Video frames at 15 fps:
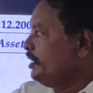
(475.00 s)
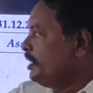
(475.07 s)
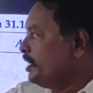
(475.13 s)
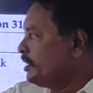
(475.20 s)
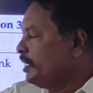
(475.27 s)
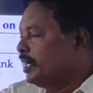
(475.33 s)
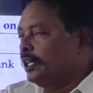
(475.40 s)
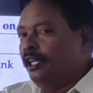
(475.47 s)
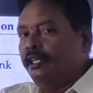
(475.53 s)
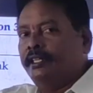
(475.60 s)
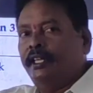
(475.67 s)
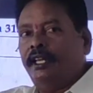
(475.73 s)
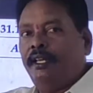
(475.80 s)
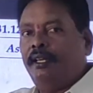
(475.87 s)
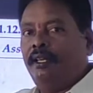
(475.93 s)

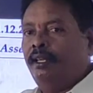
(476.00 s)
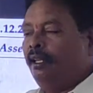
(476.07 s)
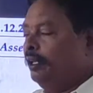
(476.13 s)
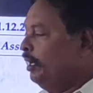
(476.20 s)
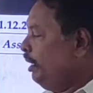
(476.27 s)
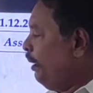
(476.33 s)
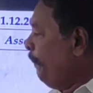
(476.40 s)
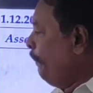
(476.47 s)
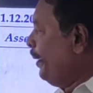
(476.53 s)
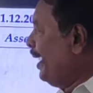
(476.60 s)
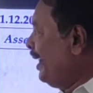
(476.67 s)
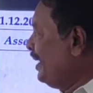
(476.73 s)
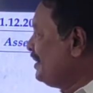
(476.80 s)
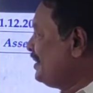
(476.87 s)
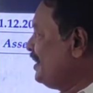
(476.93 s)
తీసేసినట్లయితే
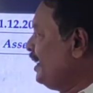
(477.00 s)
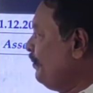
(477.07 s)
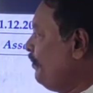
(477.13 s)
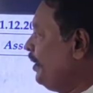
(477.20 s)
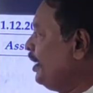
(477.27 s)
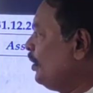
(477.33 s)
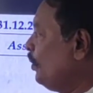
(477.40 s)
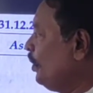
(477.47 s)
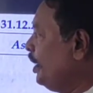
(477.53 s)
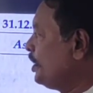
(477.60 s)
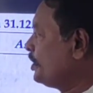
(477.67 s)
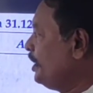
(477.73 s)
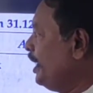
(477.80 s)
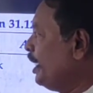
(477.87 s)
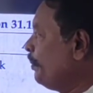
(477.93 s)
బ్యాలెన్సింగ్ ఫిగర్ రెండు
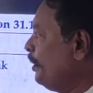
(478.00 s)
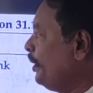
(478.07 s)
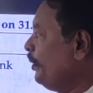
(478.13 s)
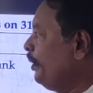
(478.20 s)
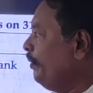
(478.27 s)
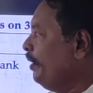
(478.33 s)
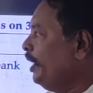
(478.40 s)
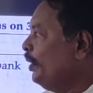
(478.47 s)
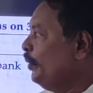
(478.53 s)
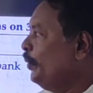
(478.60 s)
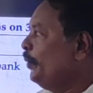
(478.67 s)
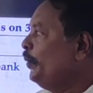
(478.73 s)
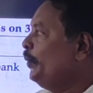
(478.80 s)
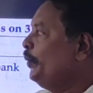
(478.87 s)
లక్షల ఎనభై రెండు వేలు